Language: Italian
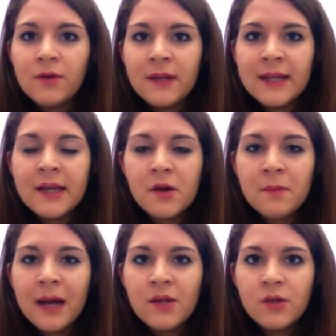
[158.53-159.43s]
finite il
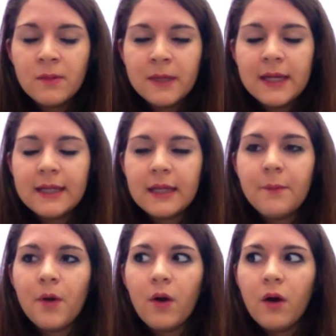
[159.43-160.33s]
romanzo rimanete
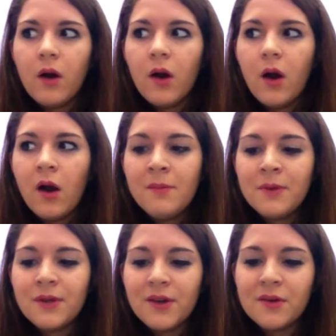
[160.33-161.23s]
tipo oh
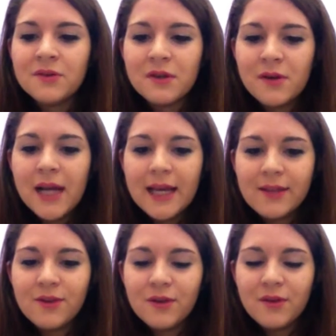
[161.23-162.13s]
mio Dio, cosa ho
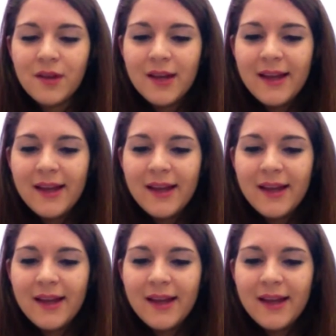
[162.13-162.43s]
letto?